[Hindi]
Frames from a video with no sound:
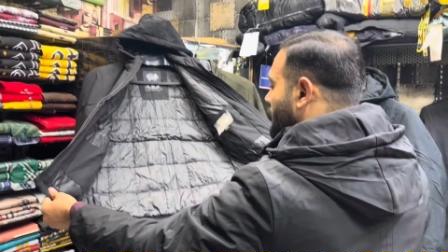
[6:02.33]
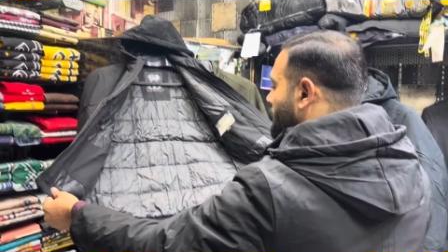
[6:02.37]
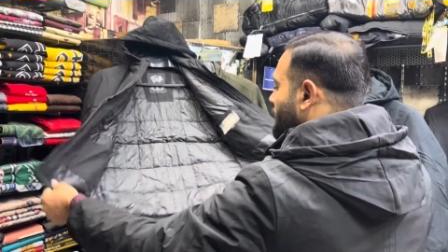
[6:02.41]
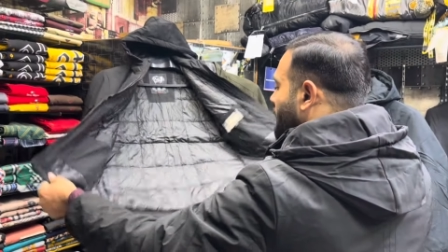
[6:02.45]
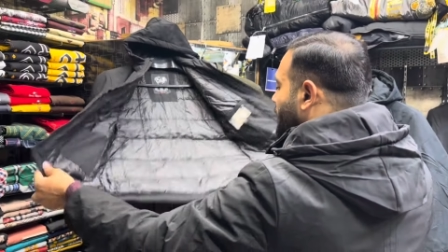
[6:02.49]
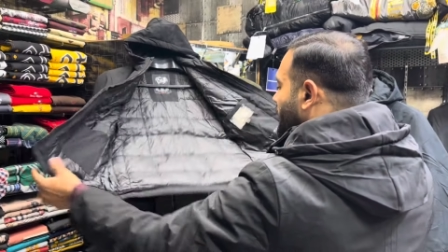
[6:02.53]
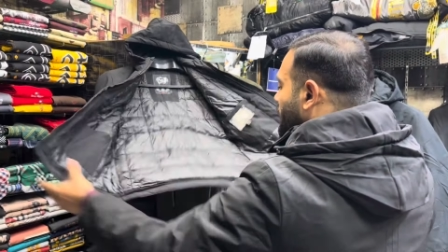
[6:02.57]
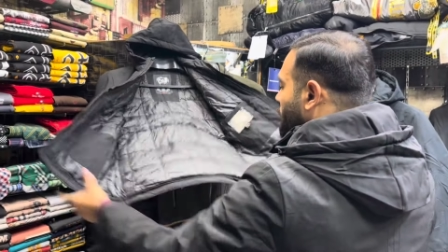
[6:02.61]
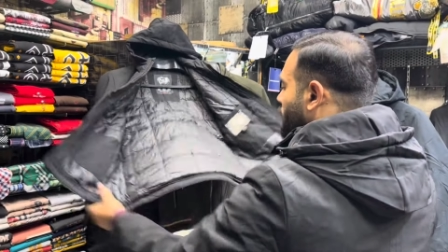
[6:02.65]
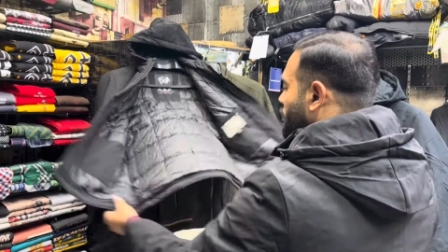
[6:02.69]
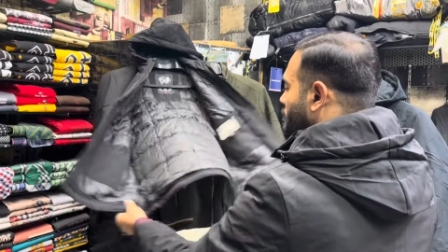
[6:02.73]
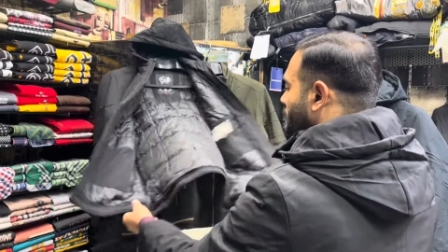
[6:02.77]

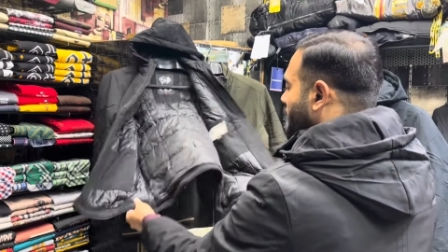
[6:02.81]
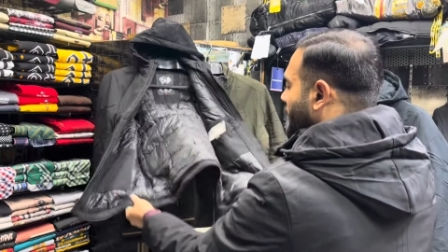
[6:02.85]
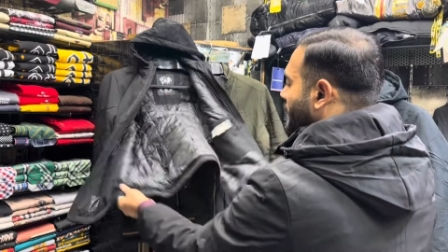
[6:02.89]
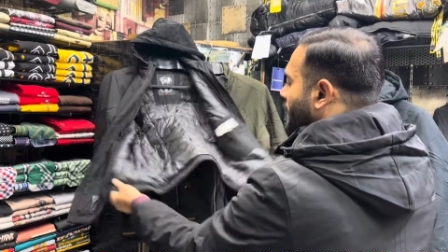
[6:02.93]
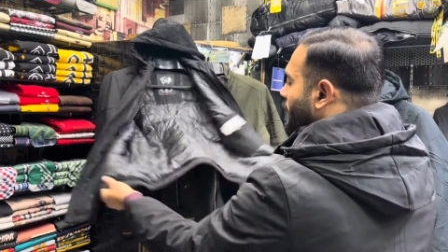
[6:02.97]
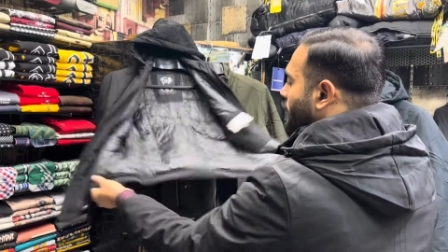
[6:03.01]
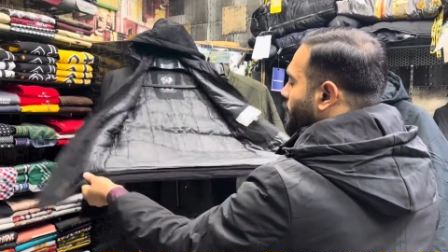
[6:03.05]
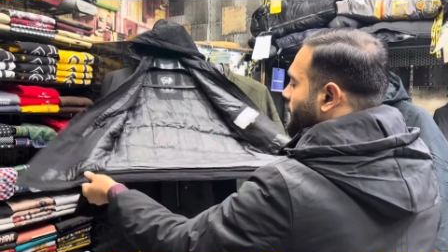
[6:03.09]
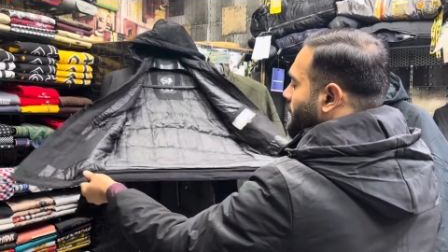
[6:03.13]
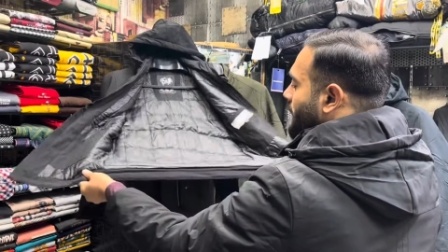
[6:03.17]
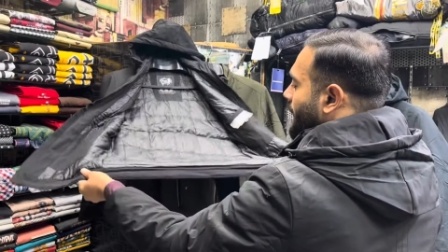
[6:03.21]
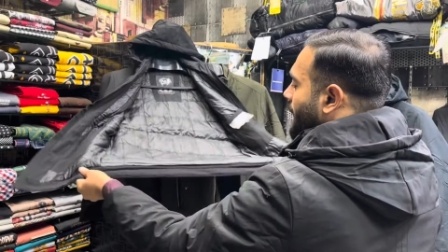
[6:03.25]
बनी हुई है
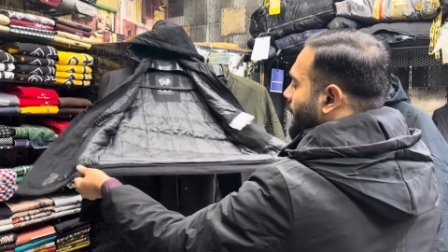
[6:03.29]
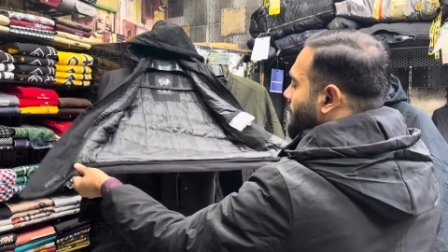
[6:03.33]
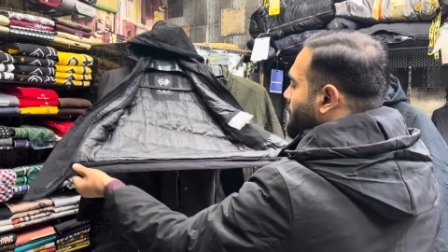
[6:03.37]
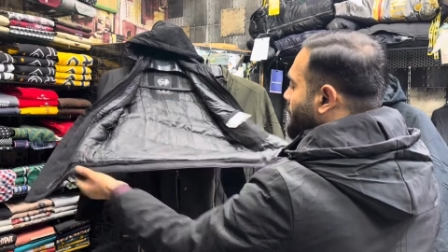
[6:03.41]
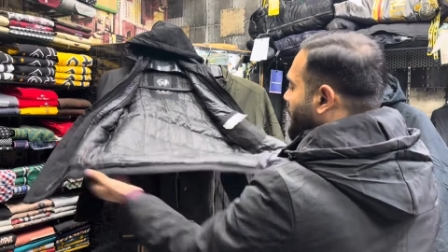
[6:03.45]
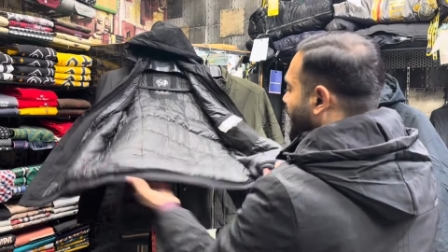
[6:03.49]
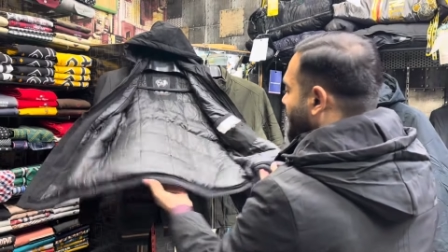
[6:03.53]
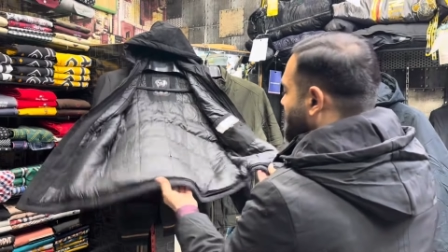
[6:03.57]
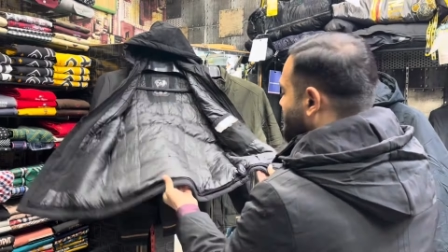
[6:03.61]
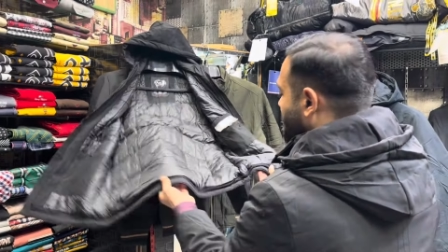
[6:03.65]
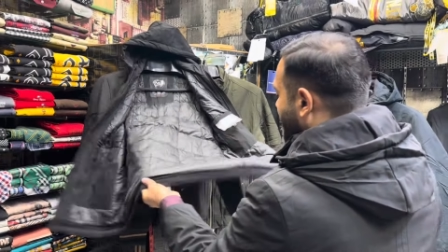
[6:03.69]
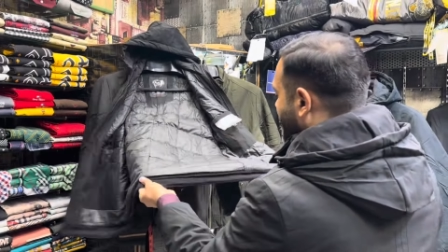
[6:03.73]
और यहाँ पे
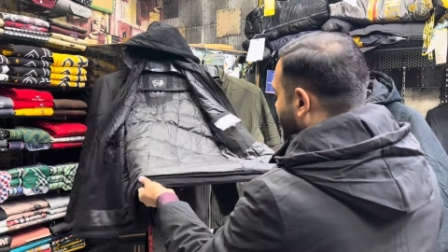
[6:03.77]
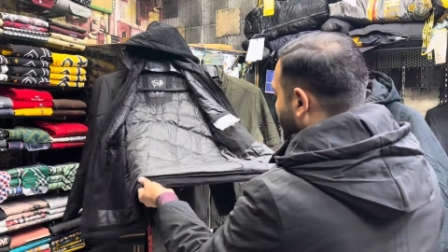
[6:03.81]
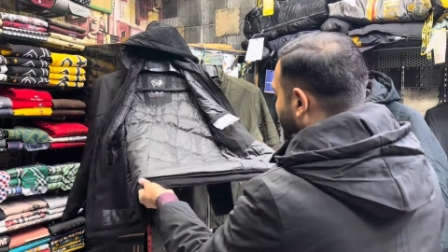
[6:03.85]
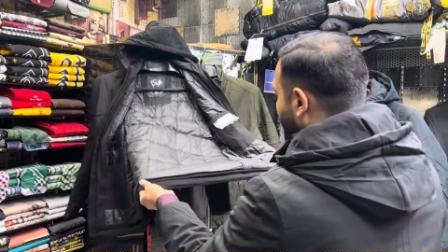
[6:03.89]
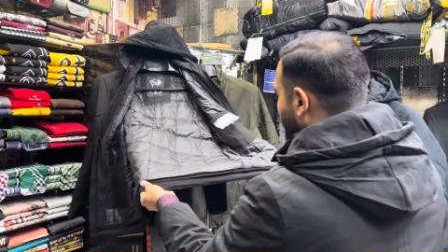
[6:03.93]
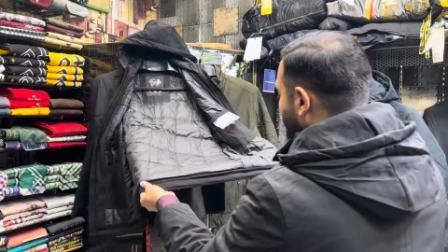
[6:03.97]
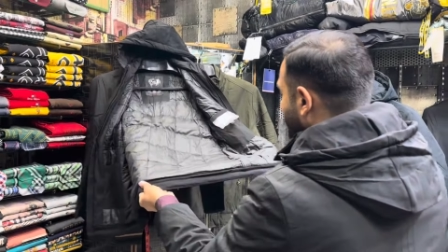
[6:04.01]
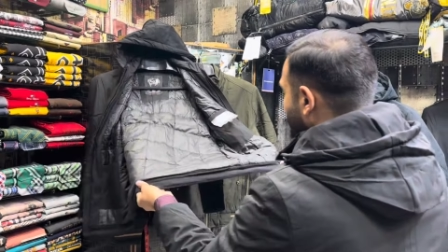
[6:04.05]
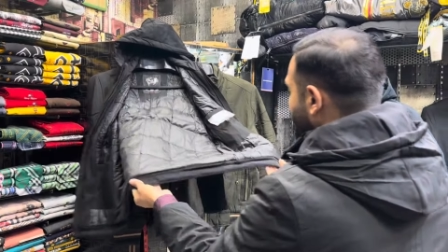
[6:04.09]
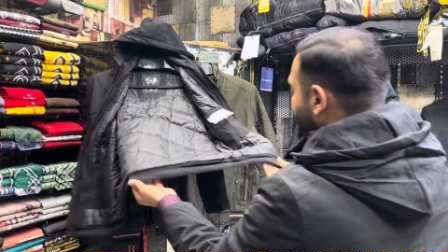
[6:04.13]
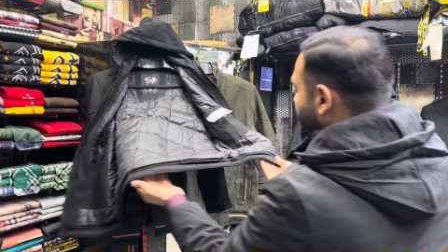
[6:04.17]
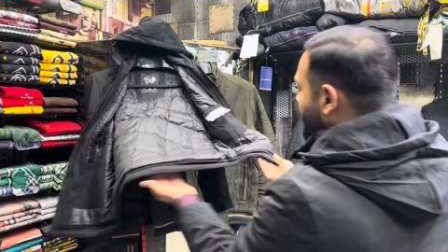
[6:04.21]
आप देखें
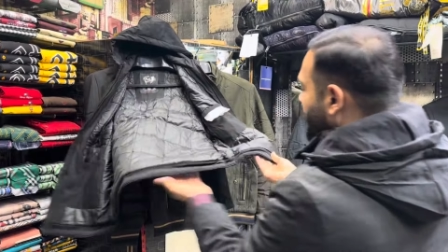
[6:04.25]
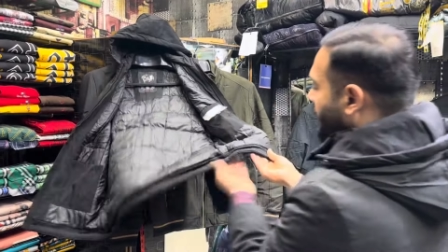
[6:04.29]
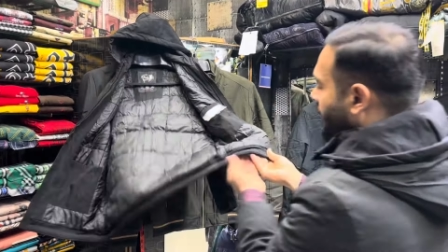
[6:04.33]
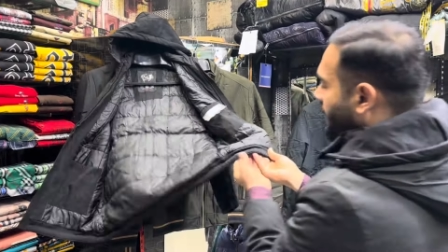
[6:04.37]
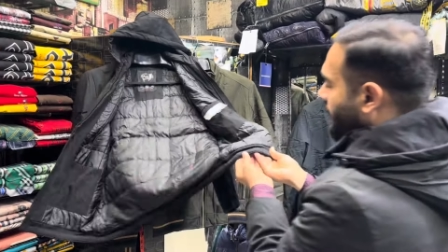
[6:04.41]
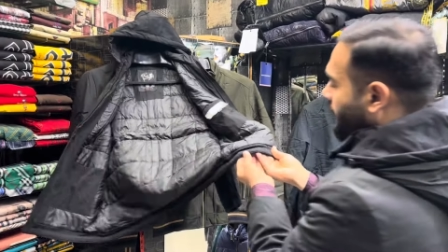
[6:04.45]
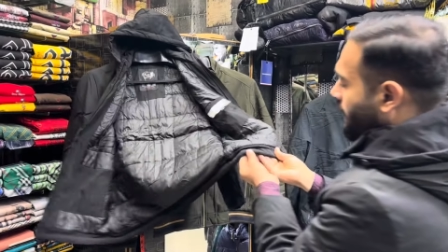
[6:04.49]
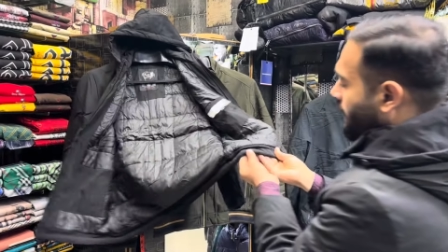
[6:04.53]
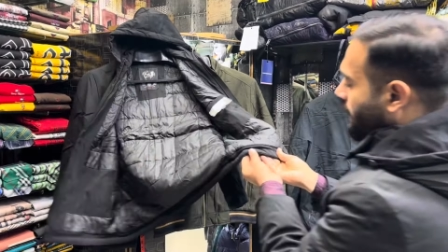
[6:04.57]
एक